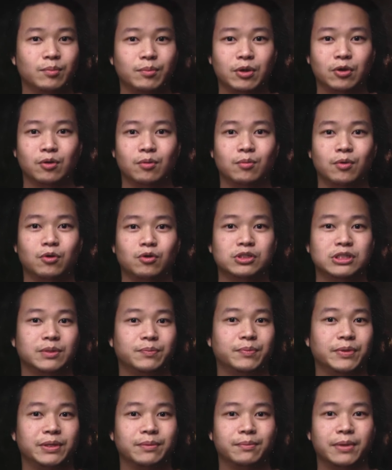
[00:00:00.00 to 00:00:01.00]
sebelumnya gue mau
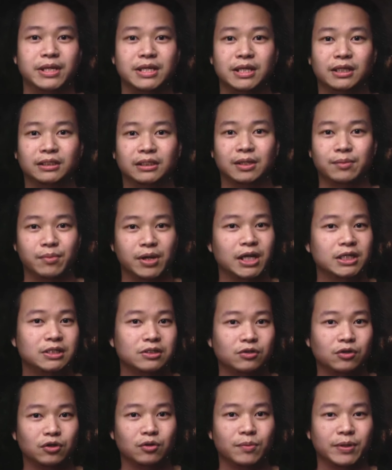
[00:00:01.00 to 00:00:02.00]
ngucapin banyak terima
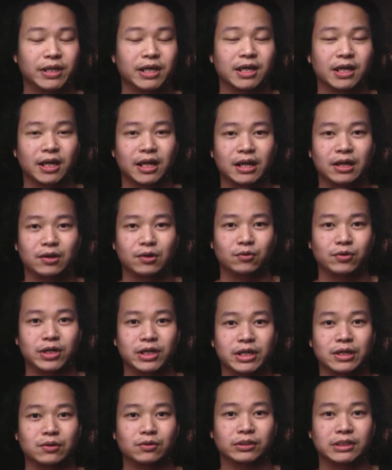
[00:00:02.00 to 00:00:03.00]
kasih dulu bagi kalian
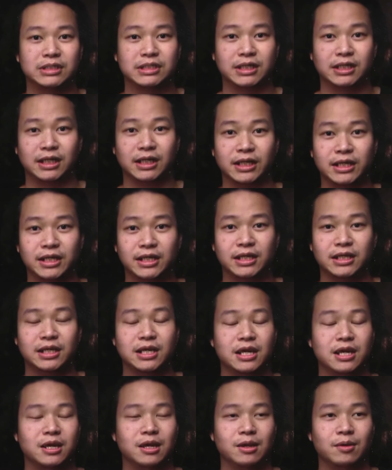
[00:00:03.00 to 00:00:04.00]
yang udah ngikutin channel
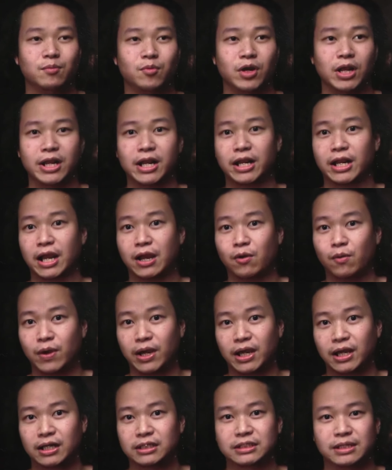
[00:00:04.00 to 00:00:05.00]
ini mulai dari
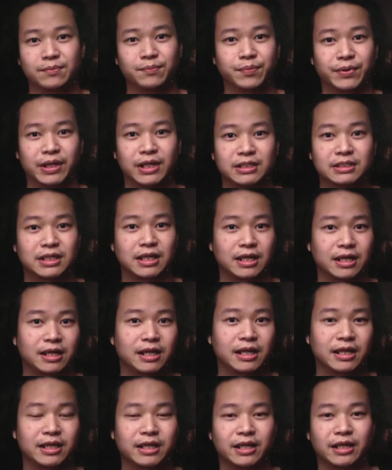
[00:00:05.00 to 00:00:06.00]
awal sampai
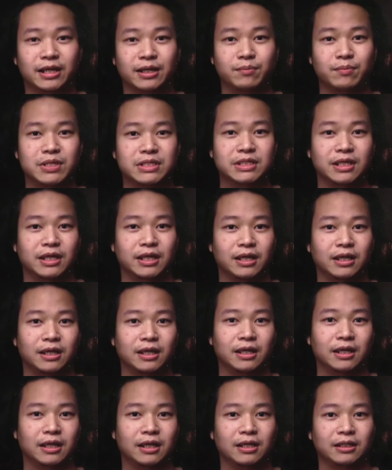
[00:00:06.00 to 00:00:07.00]
sekarang akhirnya bisa
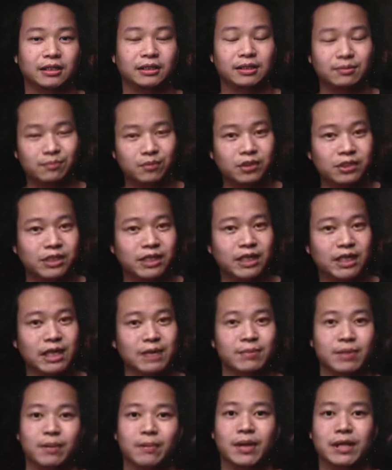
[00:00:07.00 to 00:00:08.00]
tembus
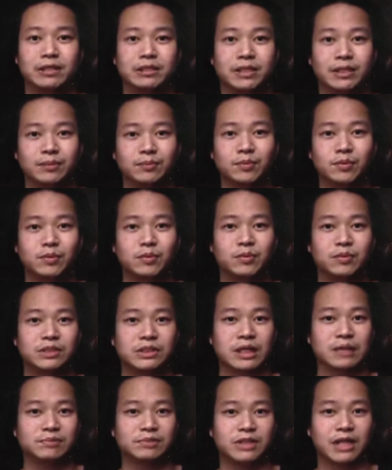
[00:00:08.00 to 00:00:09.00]
di 15.000
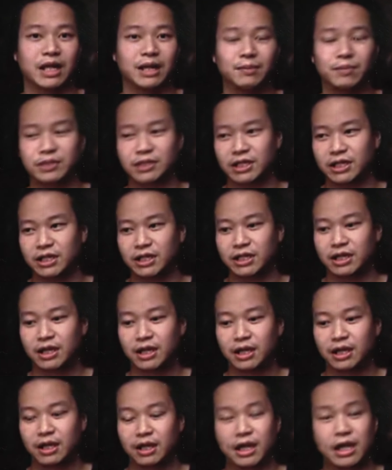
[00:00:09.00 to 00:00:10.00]
subscriber.
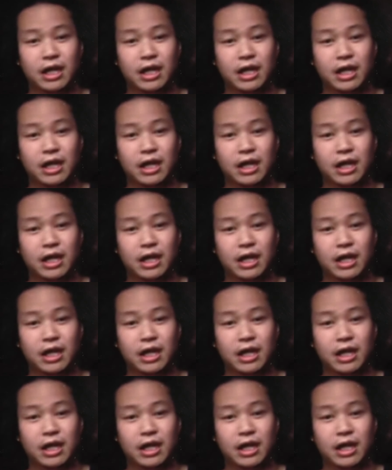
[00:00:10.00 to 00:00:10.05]
Jadi